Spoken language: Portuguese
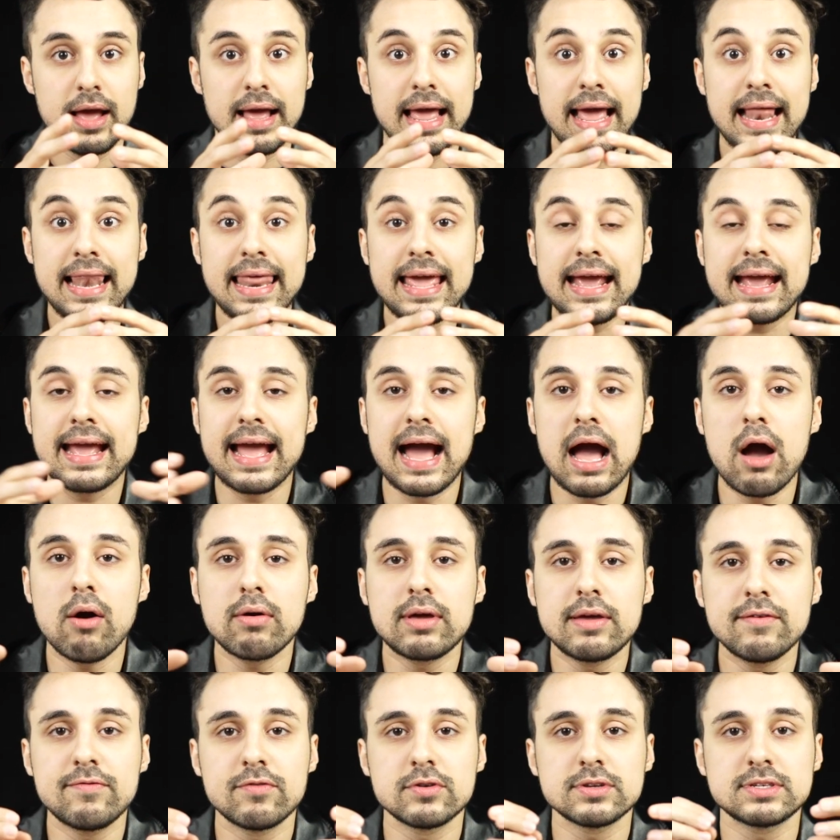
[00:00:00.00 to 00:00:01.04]
É legal
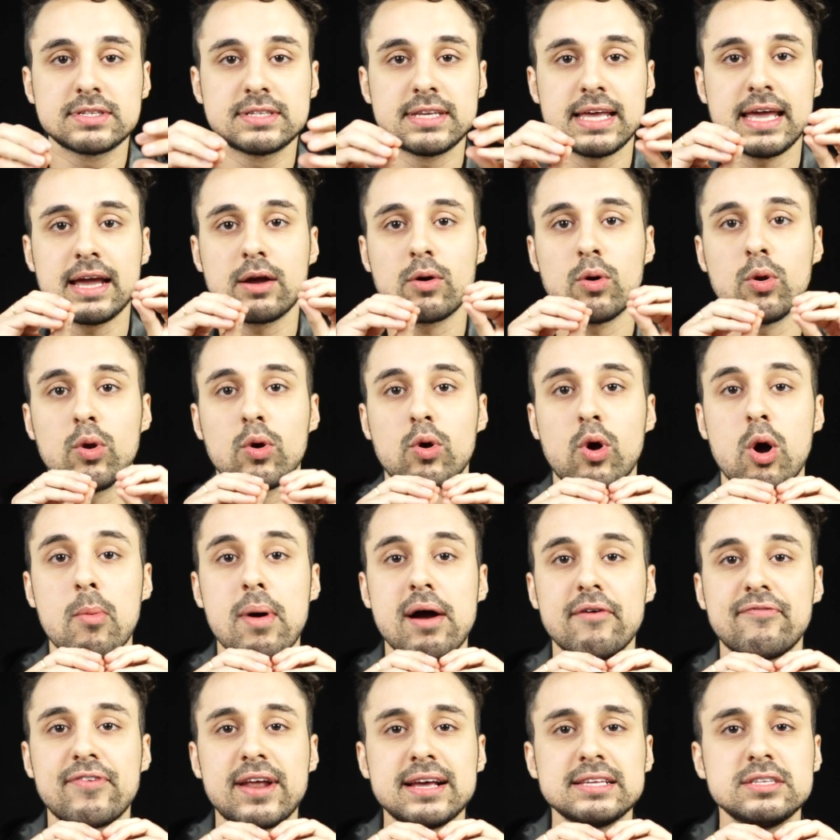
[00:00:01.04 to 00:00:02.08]
que você colocou
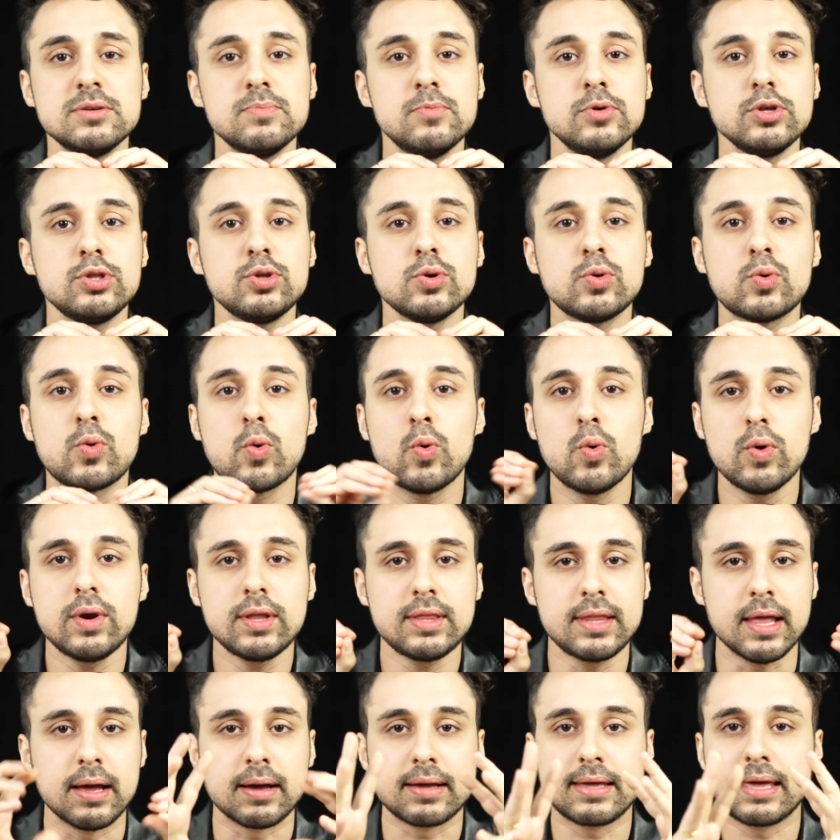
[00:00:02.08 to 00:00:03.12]
uma frase muito
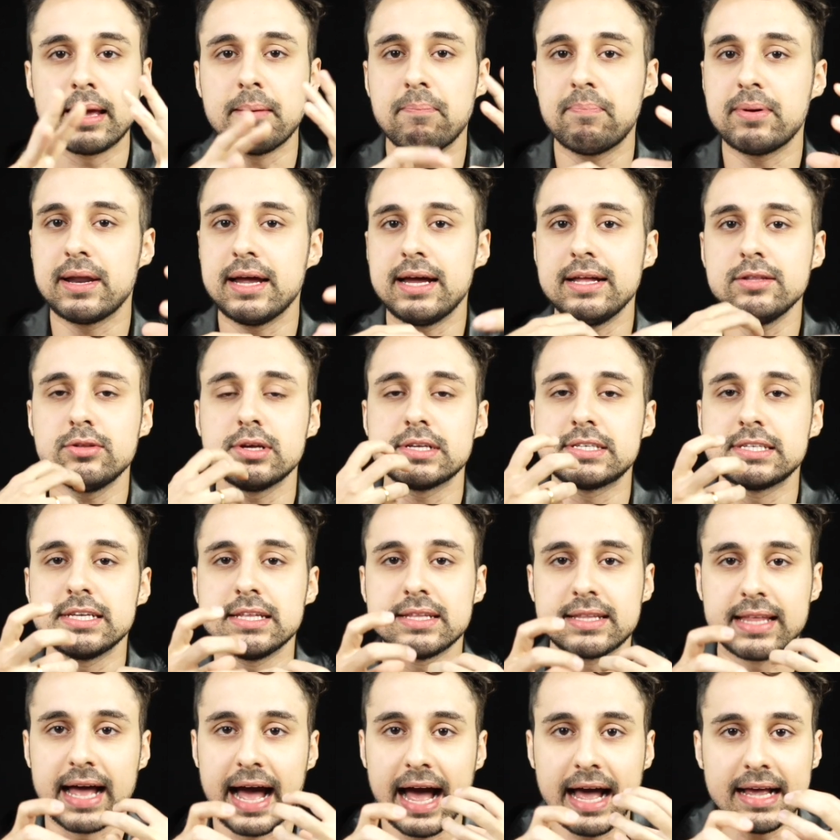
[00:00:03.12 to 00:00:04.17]
curta, quebrando a
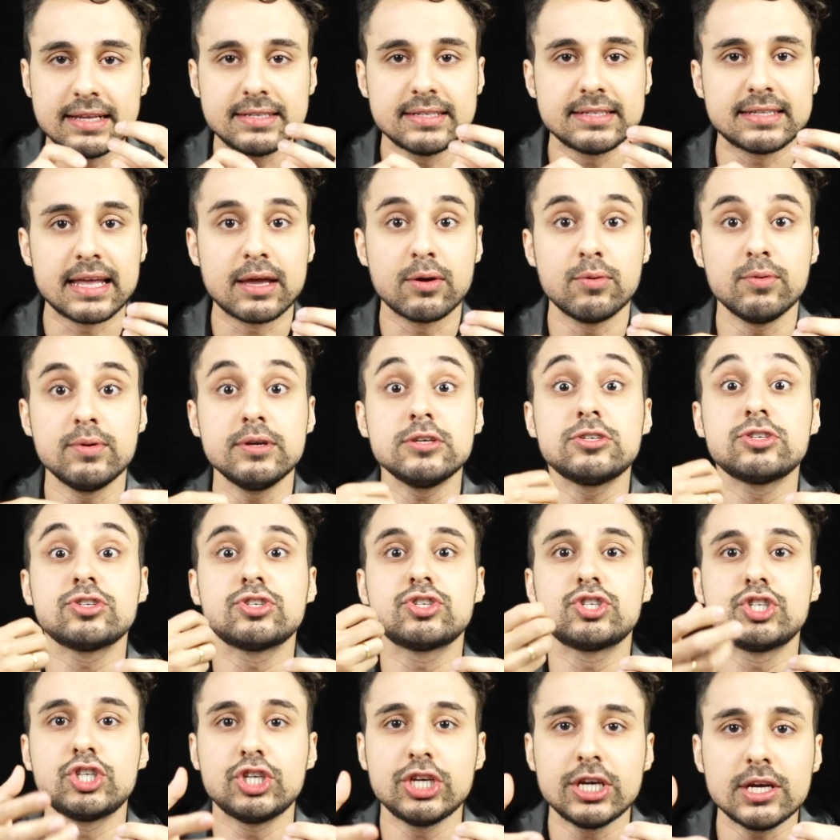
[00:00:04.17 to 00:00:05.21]
sintaxe, tem um
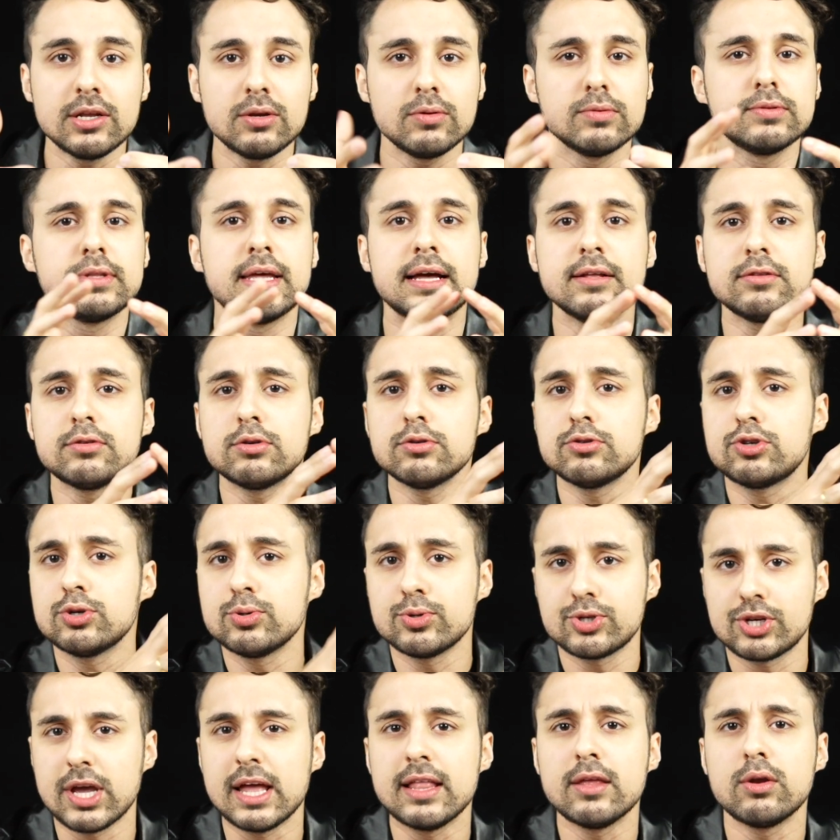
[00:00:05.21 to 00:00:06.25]
estilo dentro de
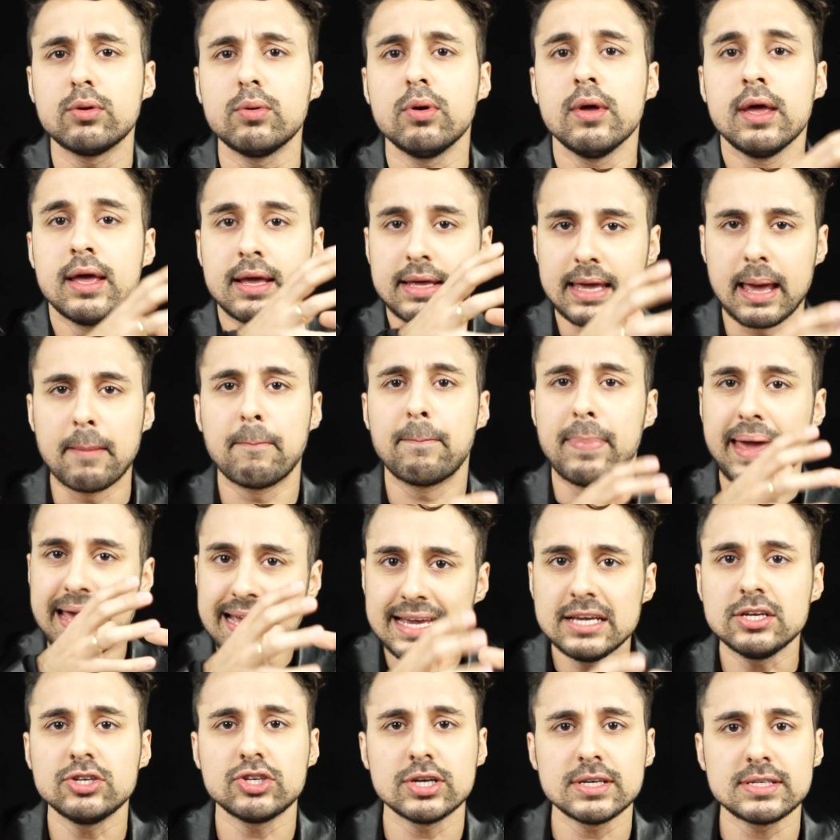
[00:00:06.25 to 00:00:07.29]
um gênero que é
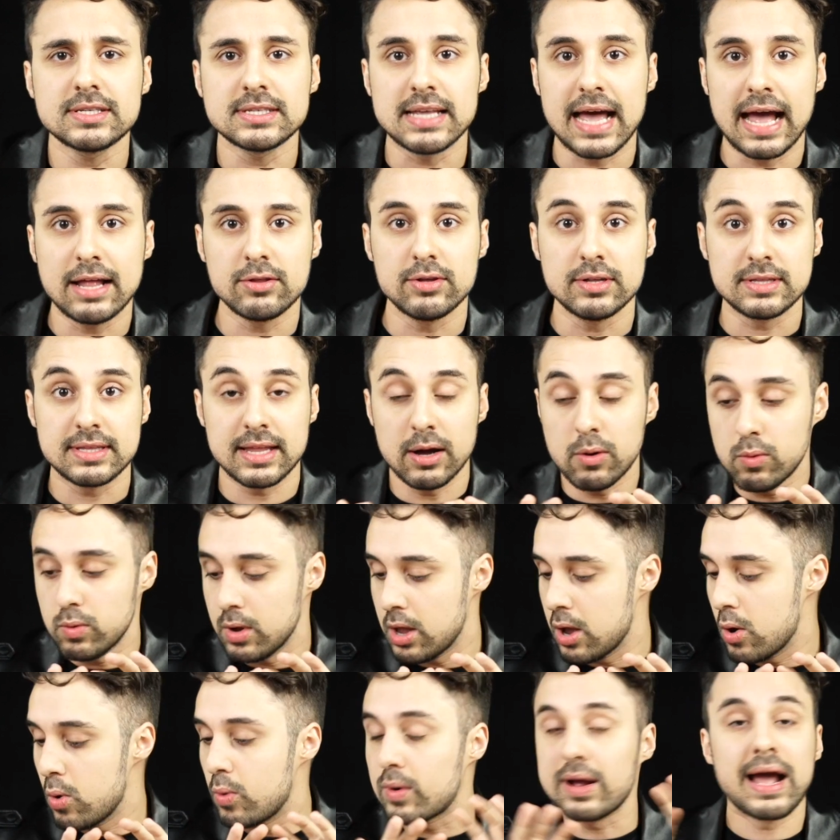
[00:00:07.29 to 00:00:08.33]
bem engessado. Então,
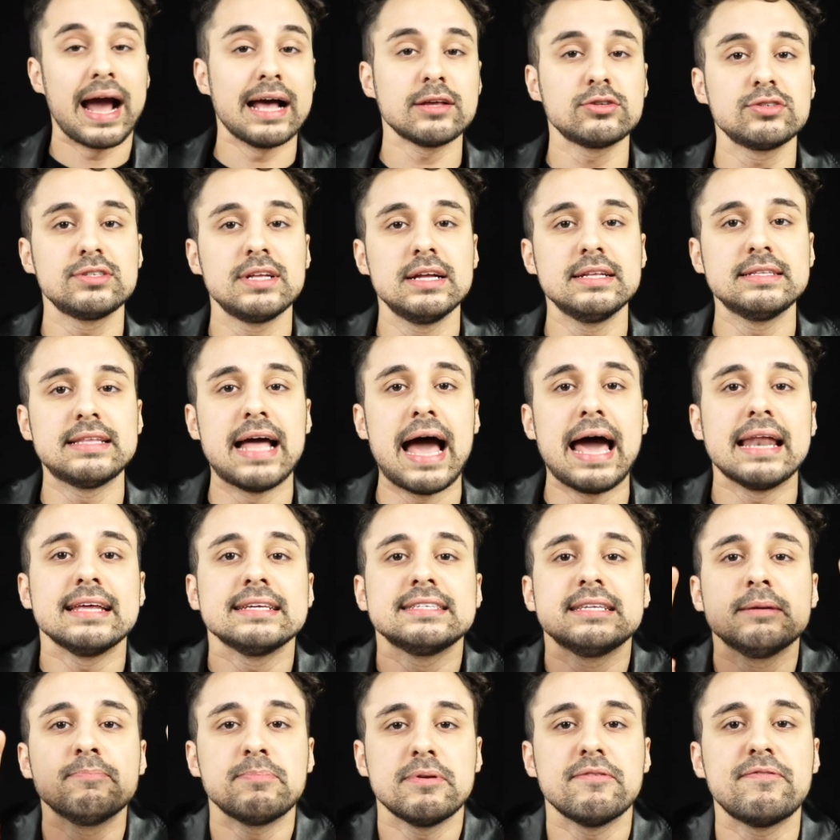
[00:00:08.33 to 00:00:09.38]
o caso da Andara
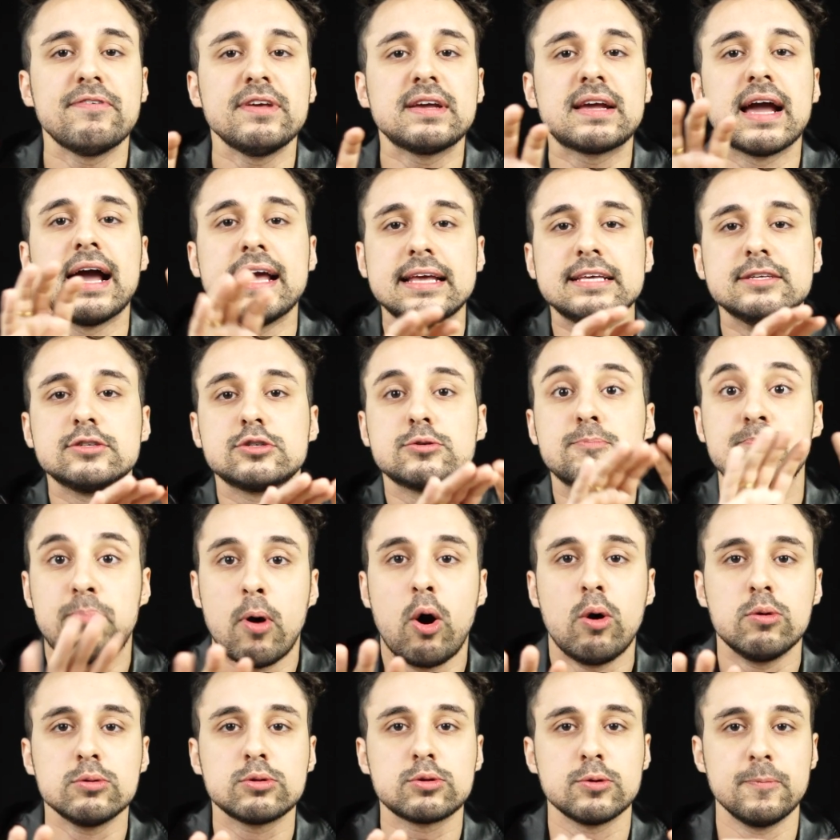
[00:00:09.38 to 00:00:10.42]
exemplifica isso.
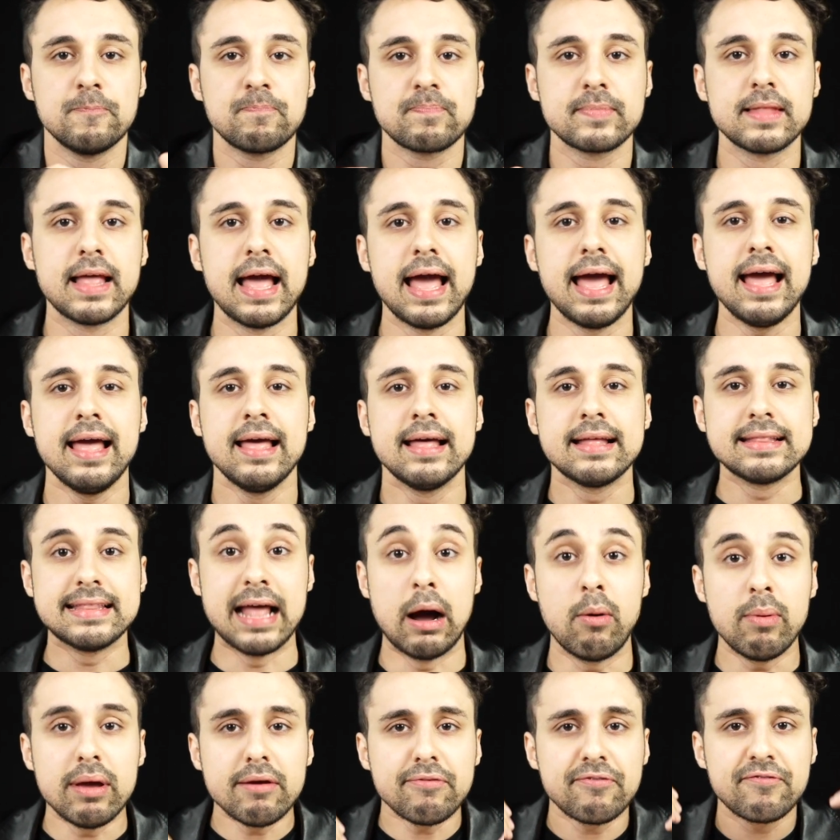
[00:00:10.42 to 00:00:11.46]
Ponto, né?
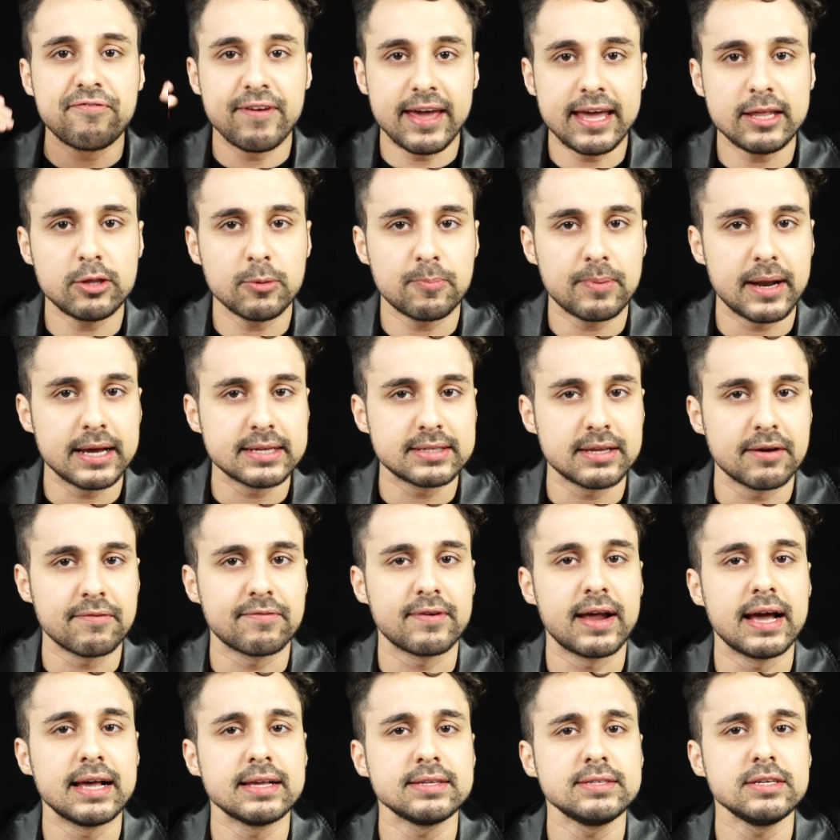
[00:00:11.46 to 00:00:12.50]
Dá um efeito para essa
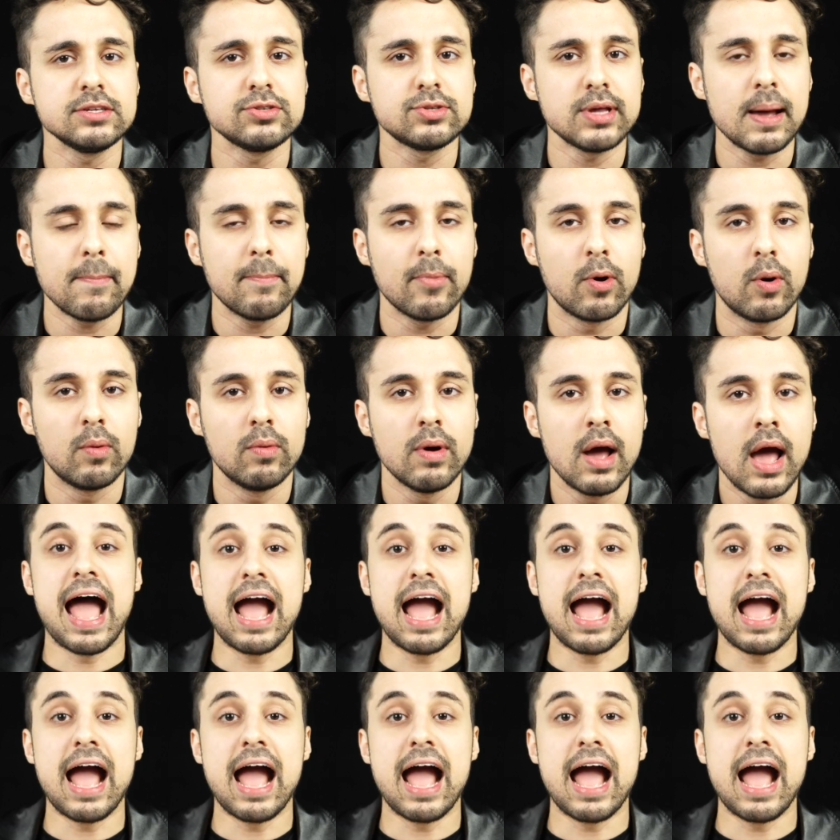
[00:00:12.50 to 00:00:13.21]
frase, isso é bom.